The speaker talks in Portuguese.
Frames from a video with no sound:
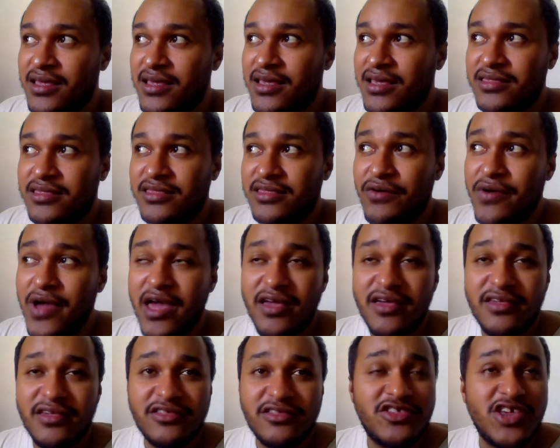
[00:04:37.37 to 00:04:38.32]
Então é,
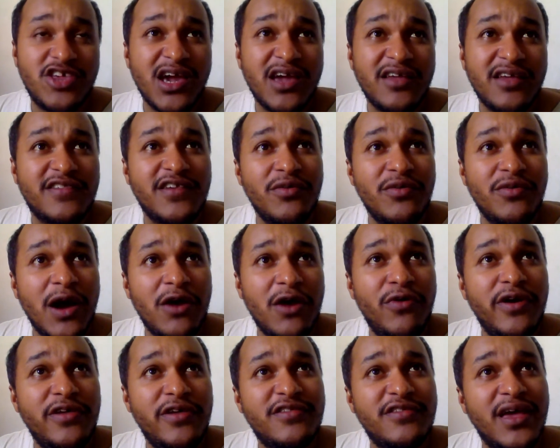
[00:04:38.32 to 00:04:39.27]
chega a ser uma
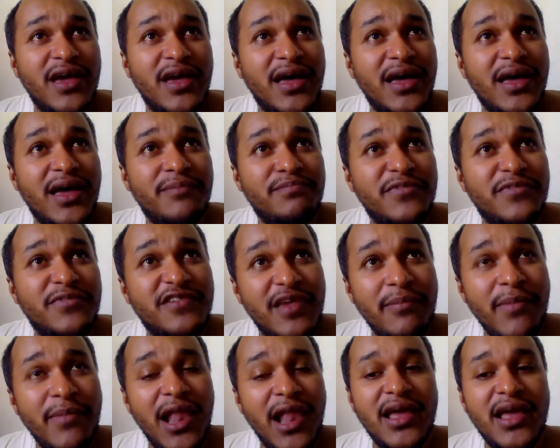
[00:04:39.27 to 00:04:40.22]
coisa
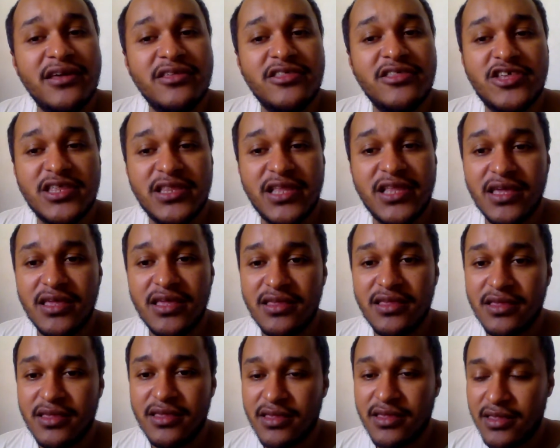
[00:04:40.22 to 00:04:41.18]
semelhante, né?
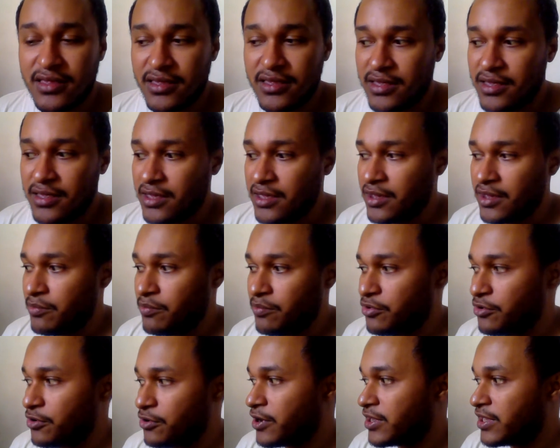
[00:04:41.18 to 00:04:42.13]

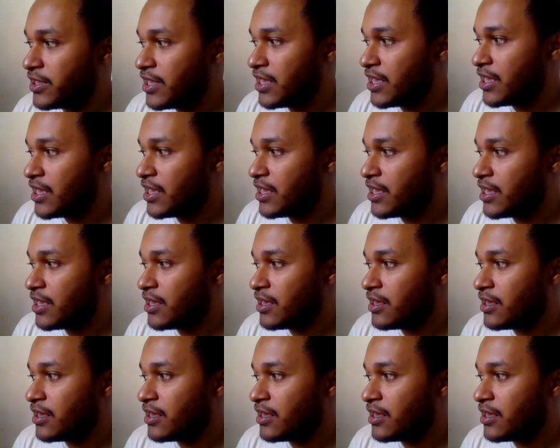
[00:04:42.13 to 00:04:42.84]
Porque